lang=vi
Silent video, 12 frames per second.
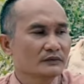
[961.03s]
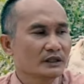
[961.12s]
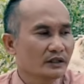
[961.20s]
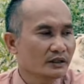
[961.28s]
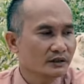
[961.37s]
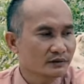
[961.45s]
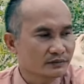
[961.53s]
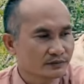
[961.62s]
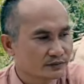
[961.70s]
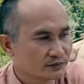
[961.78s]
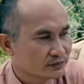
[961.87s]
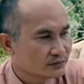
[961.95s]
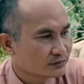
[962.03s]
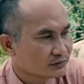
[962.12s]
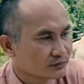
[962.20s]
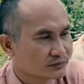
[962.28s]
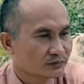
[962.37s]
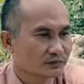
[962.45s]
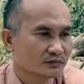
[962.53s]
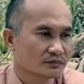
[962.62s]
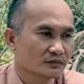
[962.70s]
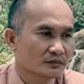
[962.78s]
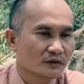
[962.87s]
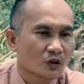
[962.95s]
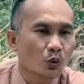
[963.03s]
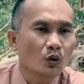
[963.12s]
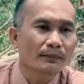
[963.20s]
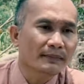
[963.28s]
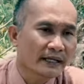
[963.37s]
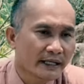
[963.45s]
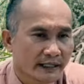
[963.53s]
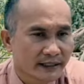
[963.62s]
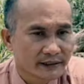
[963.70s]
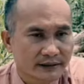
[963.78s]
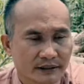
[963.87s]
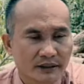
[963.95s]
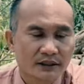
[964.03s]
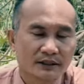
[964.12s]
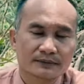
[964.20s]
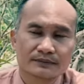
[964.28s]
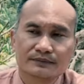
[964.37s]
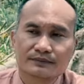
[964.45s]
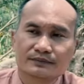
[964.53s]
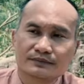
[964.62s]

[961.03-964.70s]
vậy đó ngủ ấm ma vậy đó ừ